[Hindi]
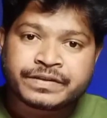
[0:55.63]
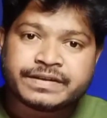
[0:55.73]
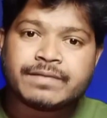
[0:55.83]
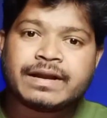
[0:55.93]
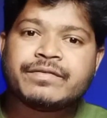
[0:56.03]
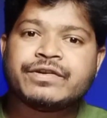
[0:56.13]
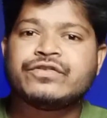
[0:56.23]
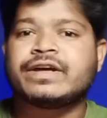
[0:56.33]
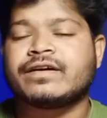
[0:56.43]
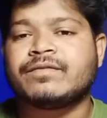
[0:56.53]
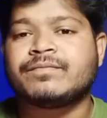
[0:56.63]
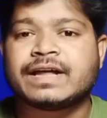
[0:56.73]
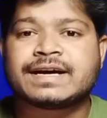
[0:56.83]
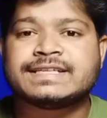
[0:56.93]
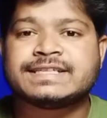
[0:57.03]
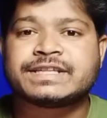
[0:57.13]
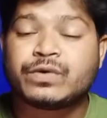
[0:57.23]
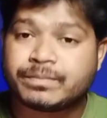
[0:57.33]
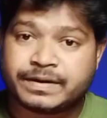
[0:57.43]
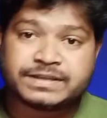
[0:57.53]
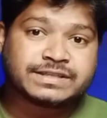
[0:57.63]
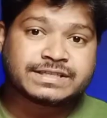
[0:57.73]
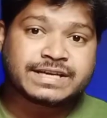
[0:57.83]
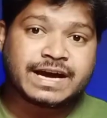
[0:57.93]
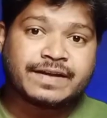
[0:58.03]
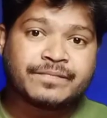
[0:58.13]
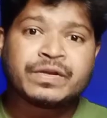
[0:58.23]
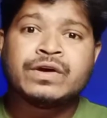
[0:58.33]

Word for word: ये वाले वीडियो देखकर पता कर सकते हो इंप्रेशन क्या है